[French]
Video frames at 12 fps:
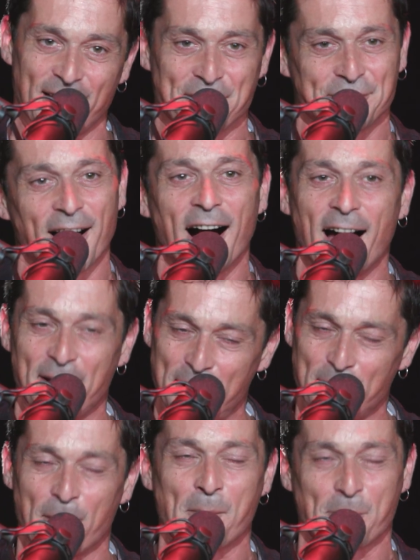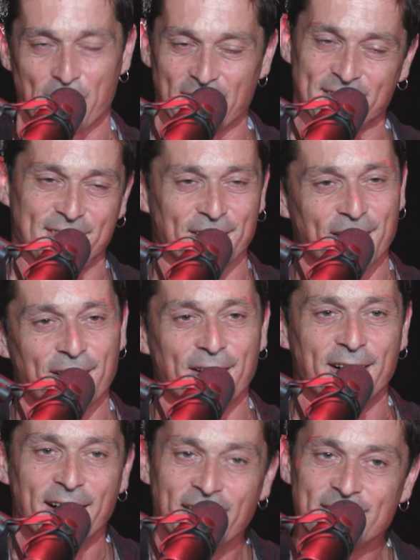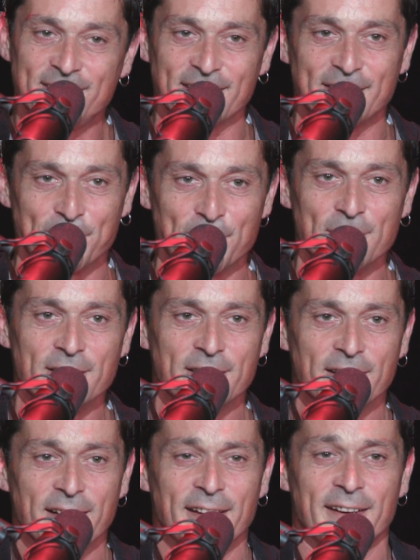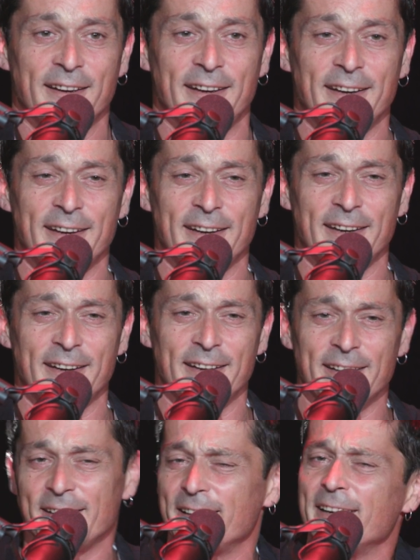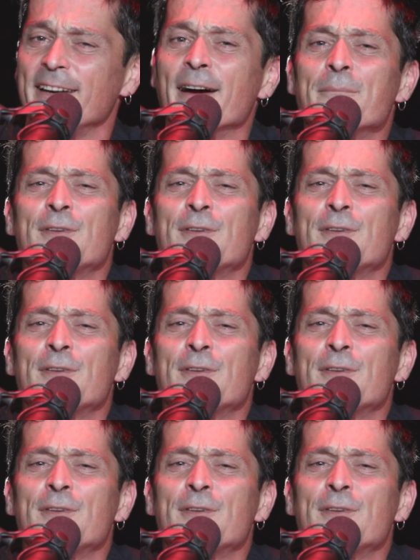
la fin. Et eh bon pour l'instant, c'est cool. Et